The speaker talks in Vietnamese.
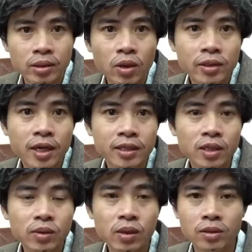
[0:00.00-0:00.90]
con đang
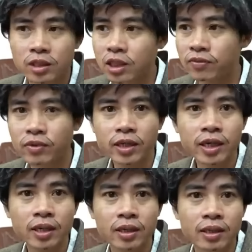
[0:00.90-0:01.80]
yêu đương gì với
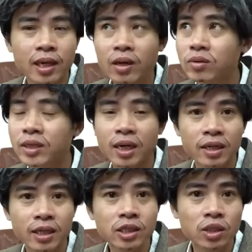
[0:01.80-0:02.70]
cái thằng ngao nhà
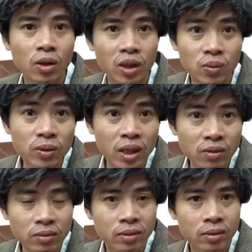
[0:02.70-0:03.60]
hến sò đúng
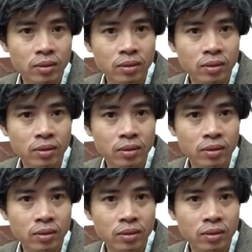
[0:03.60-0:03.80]
không?